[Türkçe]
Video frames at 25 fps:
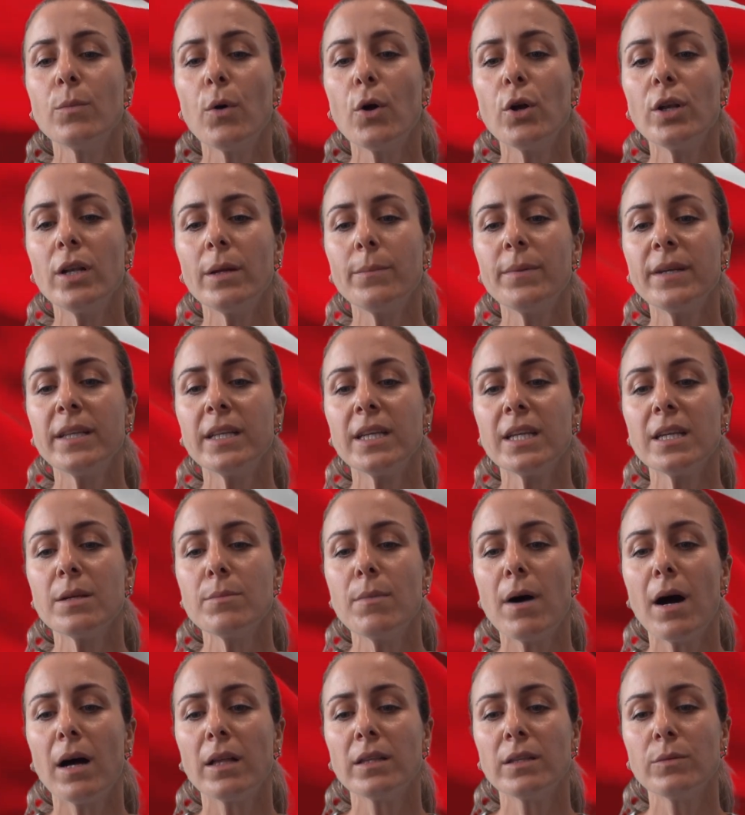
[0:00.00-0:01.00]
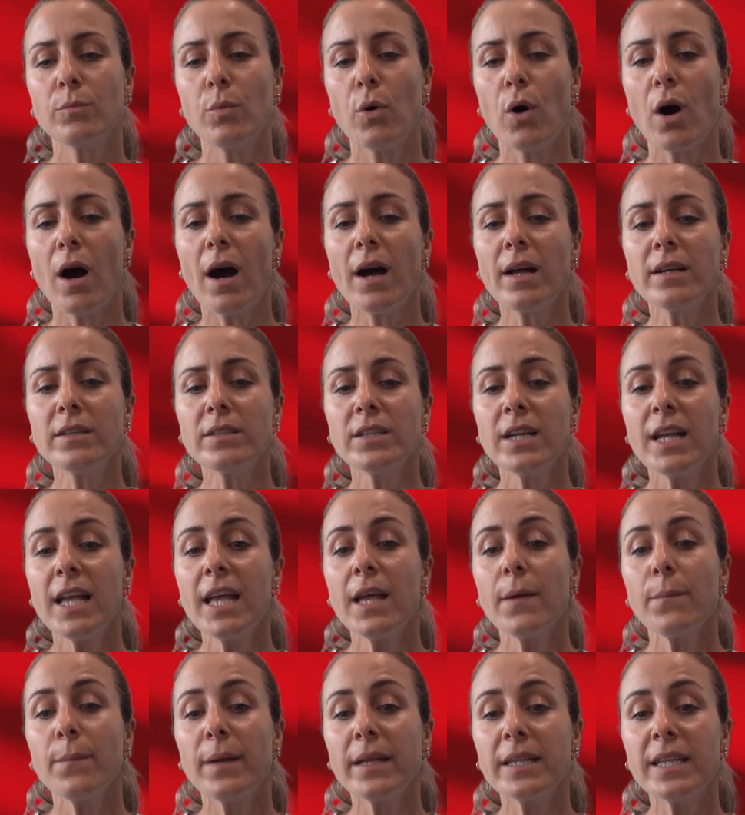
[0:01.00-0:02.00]
böyle bir imanı boğar,
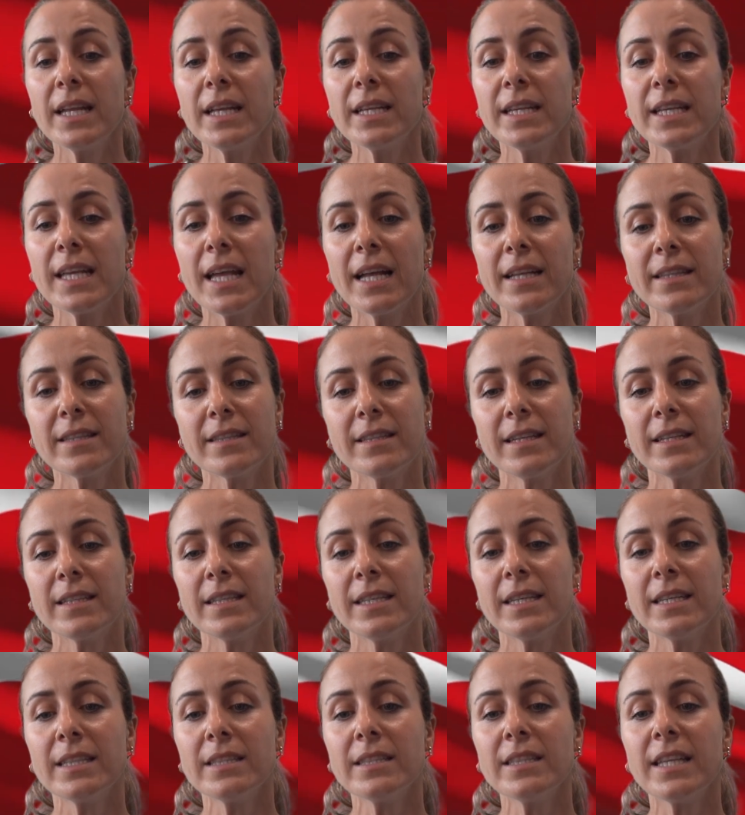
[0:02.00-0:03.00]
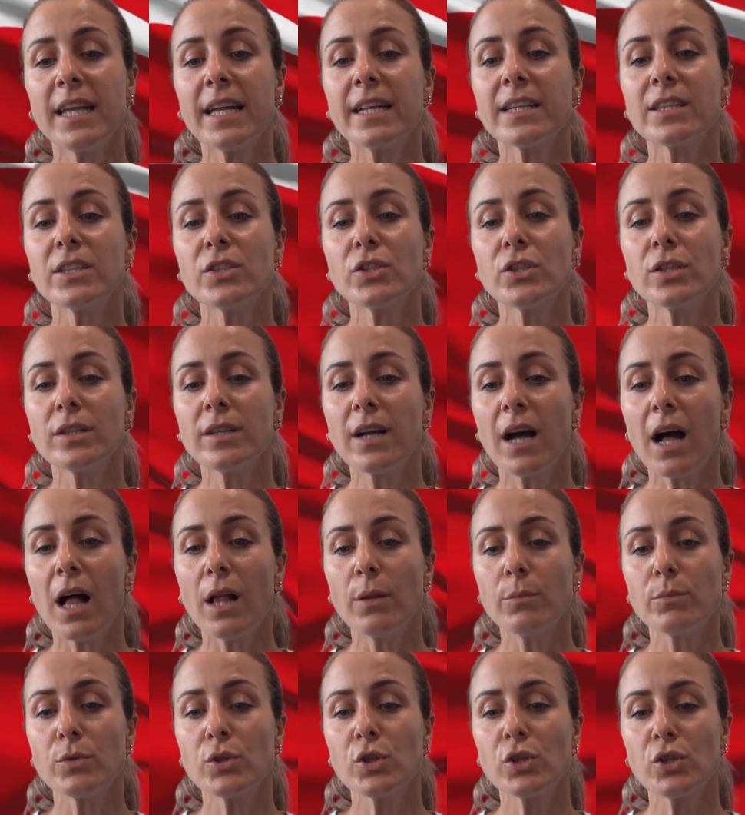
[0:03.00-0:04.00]
medeniyet dediğin tek dişi
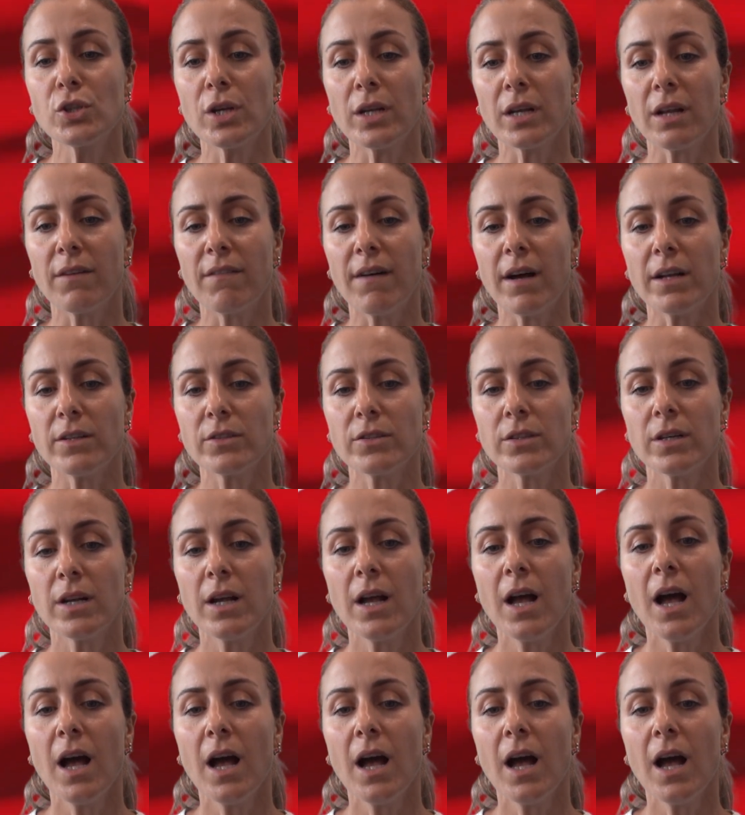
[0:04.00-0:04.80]
kalmış canavar.